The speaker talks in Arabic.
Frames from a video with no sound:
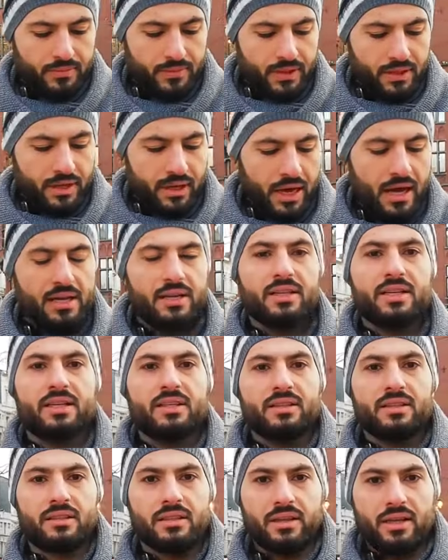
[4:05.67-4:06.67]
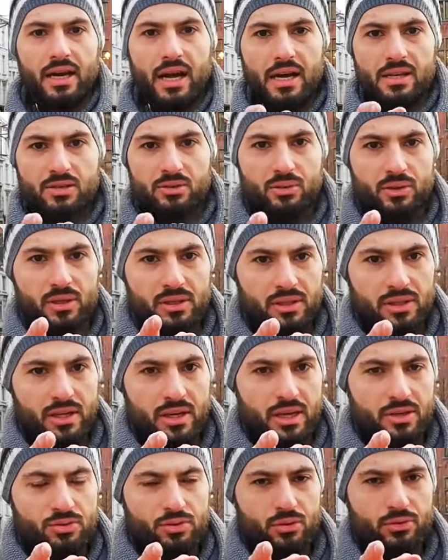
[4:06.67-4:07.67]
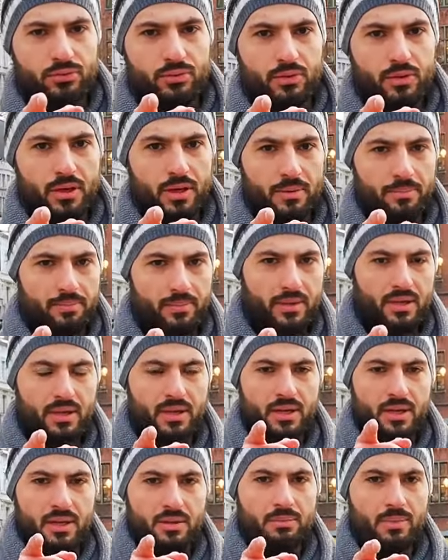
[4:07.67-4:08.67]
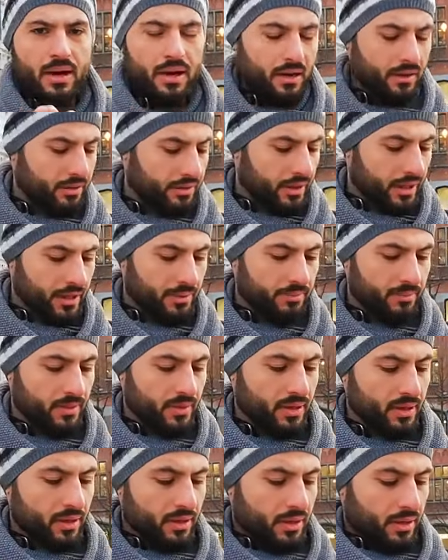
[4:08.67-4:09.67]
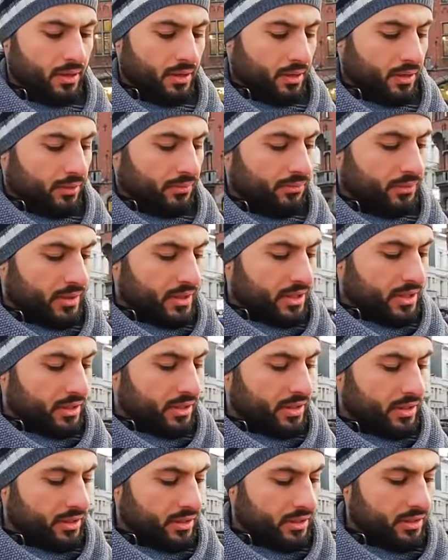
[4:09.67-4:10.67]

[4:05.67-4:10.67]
حاليا هاي الصوره اللي راح تشوفوها ماخذها في